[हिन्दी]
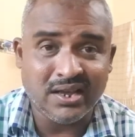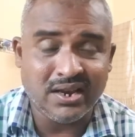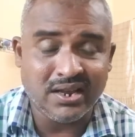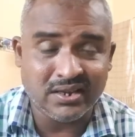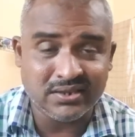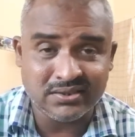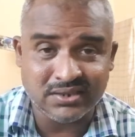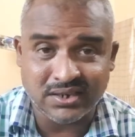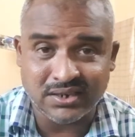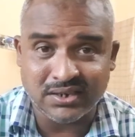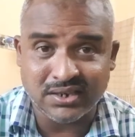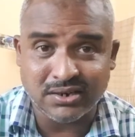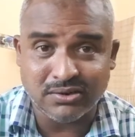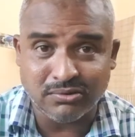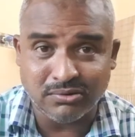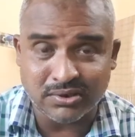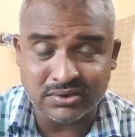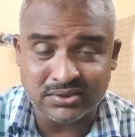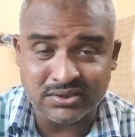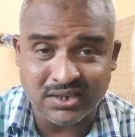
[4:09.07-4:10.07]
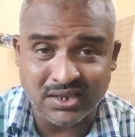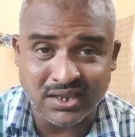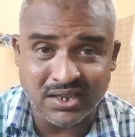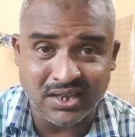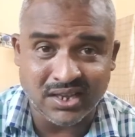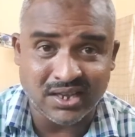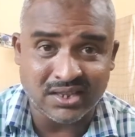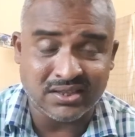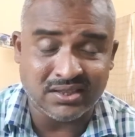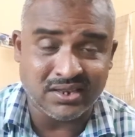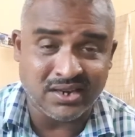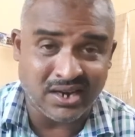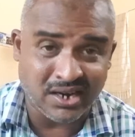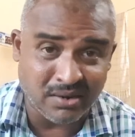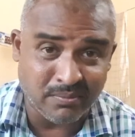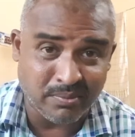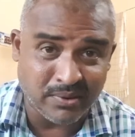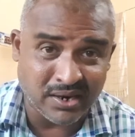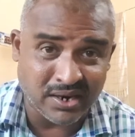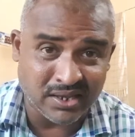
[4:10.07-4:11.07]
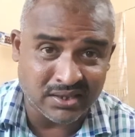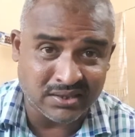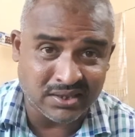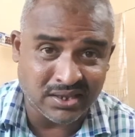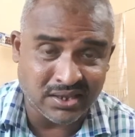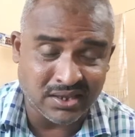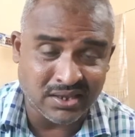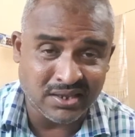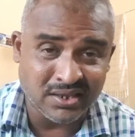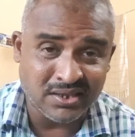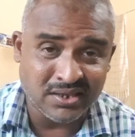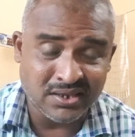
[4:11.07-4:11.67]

एलेक्जेंडर रोड्स ने एक थ्रेड पढ़ा था